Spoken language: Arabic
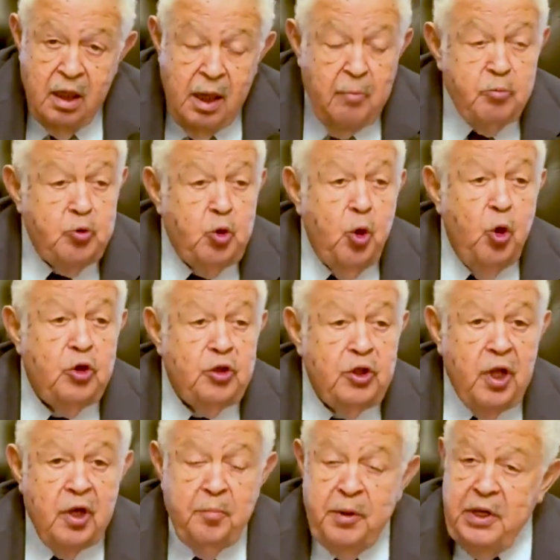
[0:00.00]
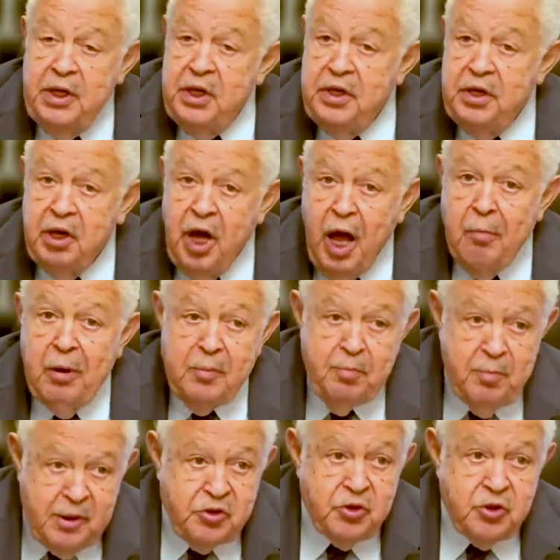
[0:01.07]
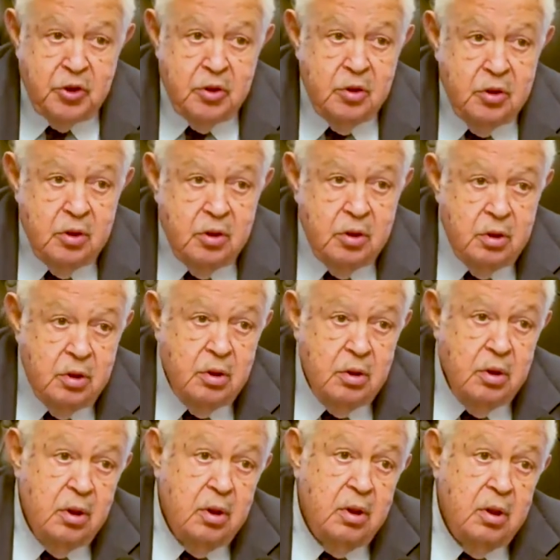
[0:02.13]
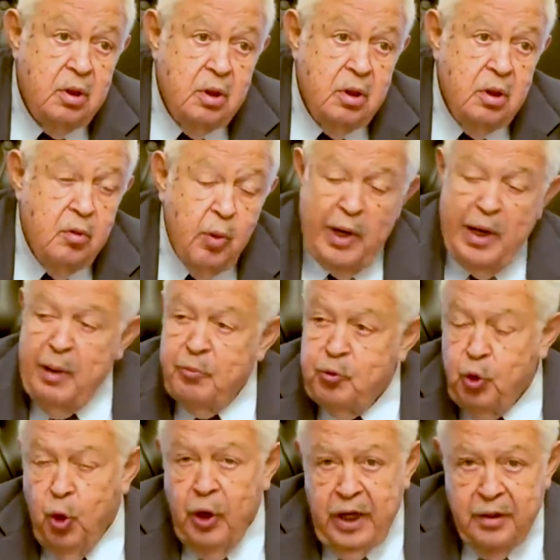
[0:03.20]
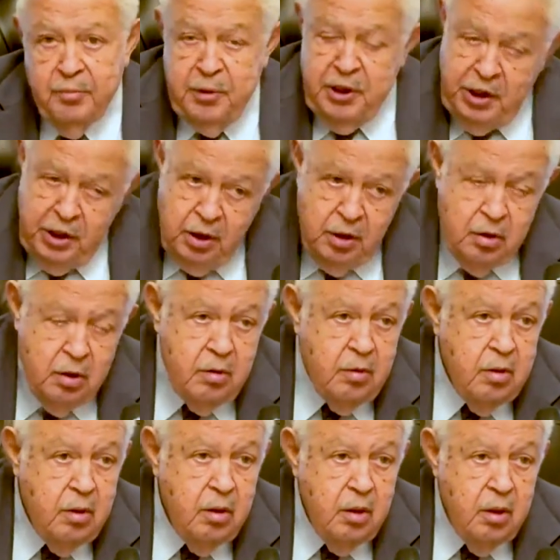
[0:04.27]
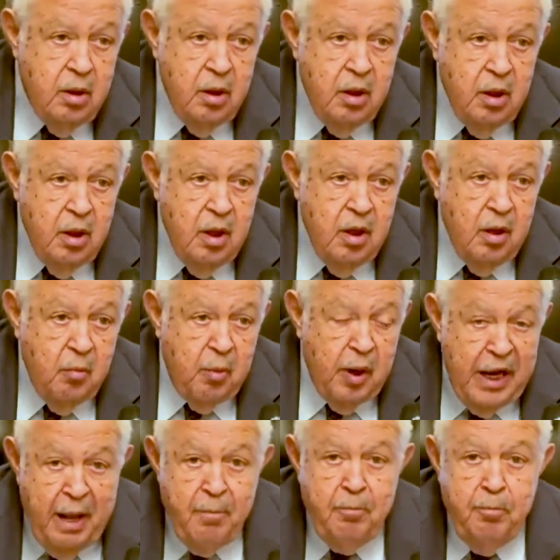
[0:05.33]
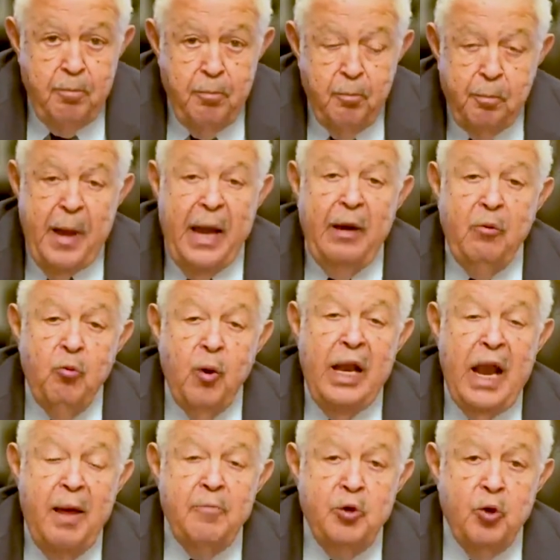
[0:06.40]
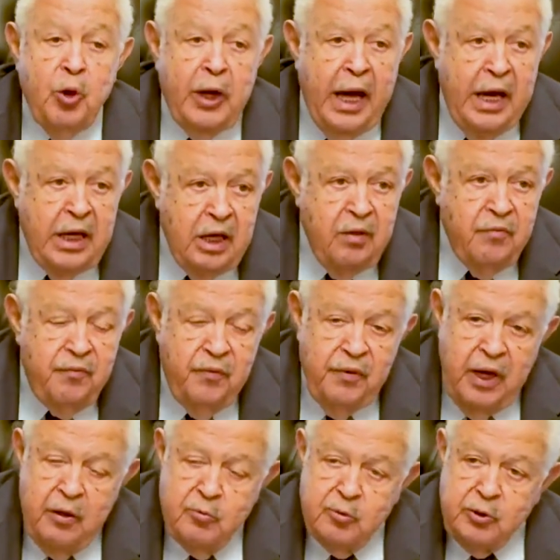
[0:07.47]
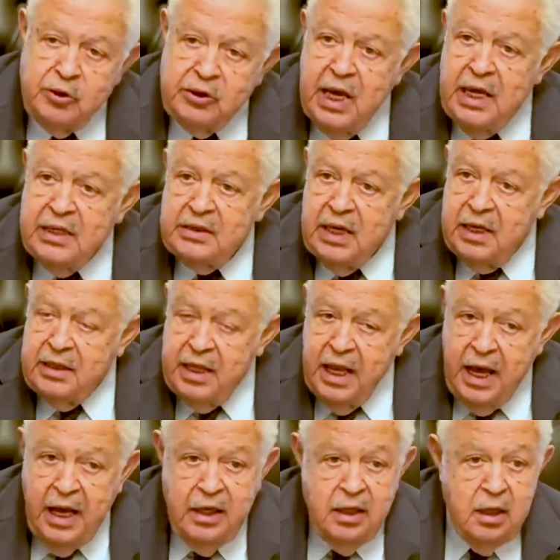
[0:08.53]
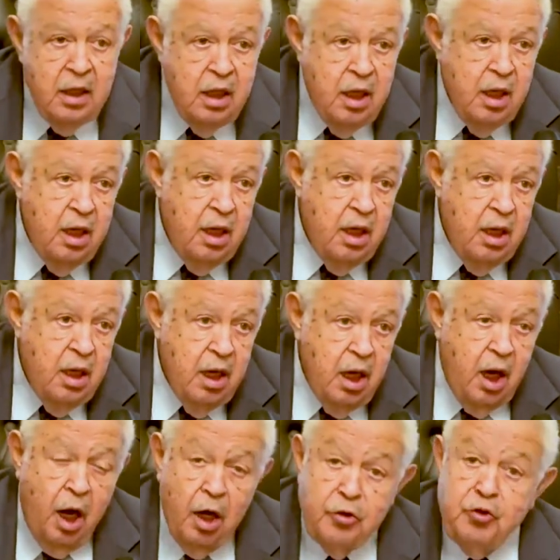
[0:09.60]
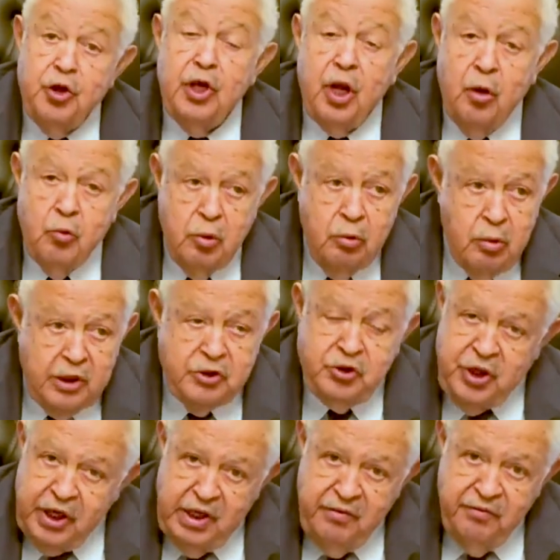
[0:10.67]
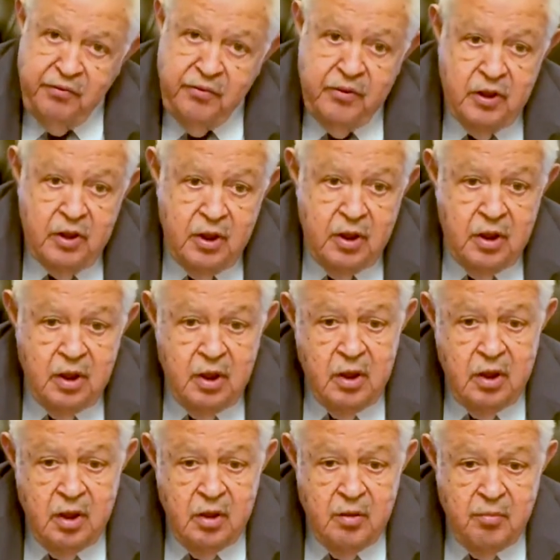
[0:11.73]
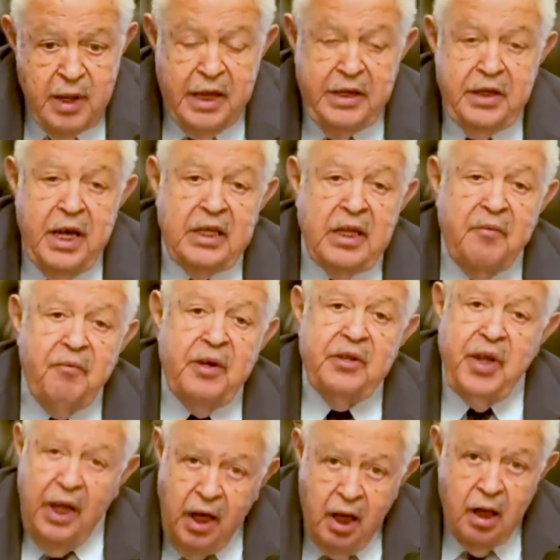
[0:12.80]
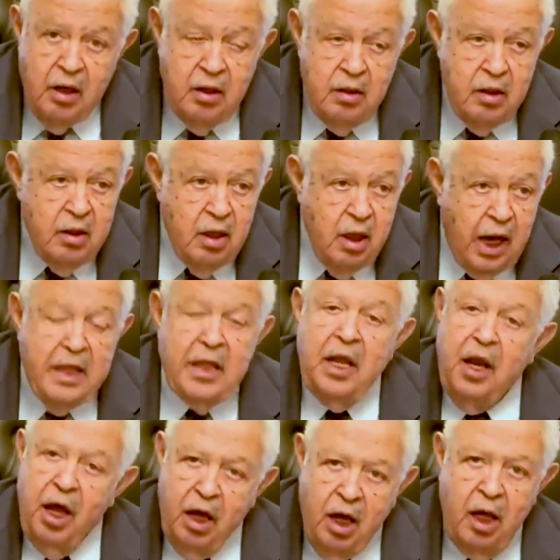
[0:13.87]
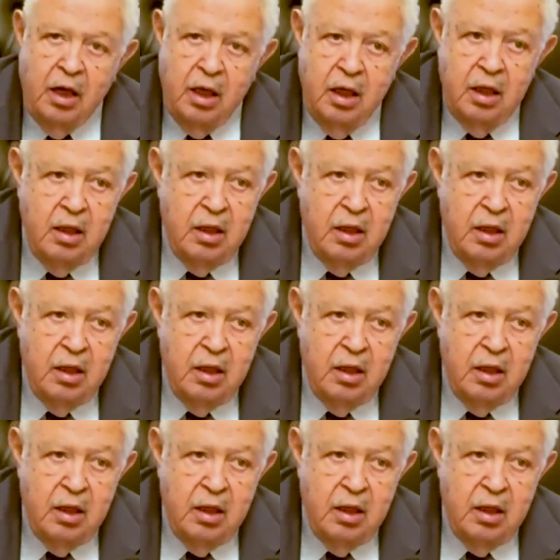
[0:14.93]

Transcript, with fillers: لم تخطر به نقابة مصر ولم تعلن به بلم بل ولم يكلف الأستاذ الداعي خاطره الشريف بأن يتفضل على الأقل